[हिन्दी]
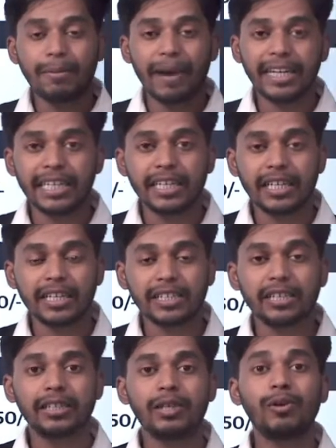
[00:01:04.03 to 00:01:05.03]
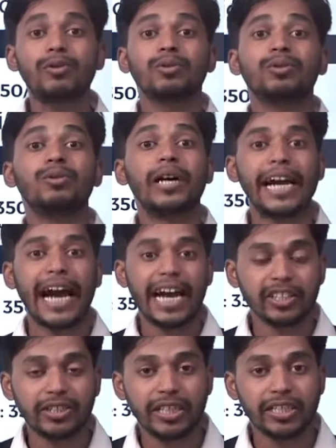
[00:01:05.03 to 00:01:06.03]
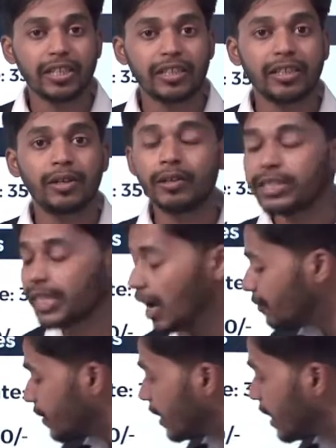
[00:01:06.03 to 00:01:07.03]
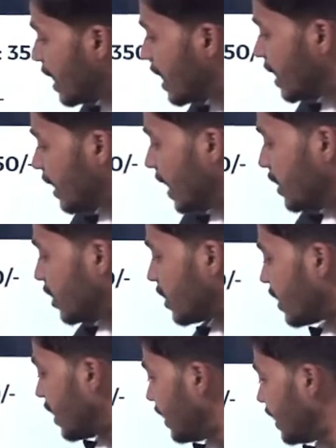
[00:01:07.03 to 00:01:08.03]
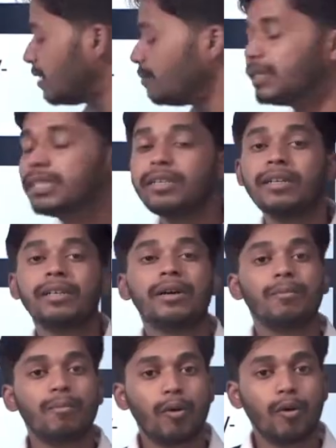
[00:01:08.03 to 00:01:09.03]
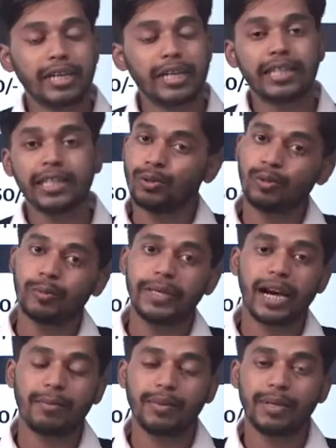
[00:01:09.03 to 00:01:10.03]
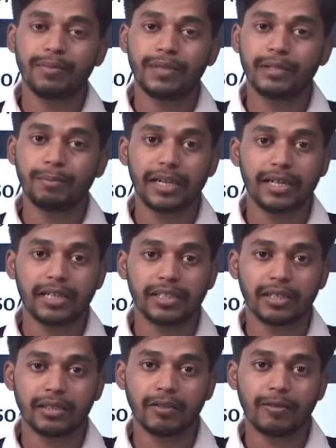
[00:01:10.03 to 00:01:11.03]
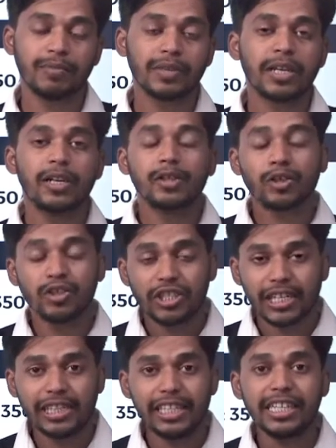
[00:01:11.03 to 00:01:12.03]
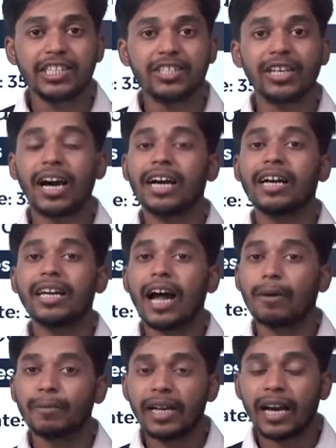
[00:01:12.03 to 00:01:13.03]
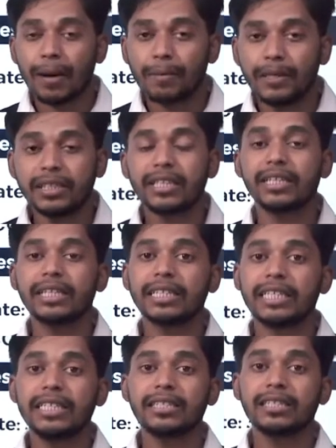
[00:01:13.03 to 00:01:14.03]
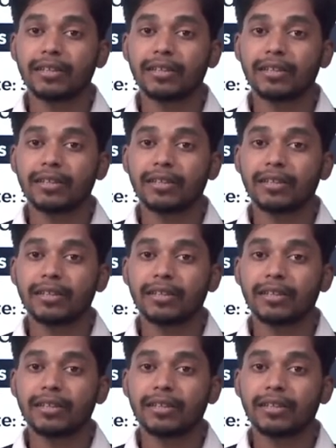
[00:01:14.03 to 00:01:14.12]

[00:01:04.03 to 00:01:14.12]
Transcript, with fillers: बैंकिंग कर सकते हो थ्रू कैश दे सकते हो या फिर राजस्थान ई मित्र पोर्टल के थ्रू भी आप ये फीस पे कर सकते हो तो जल्दी कीजिए अगर आपने अभी तक इस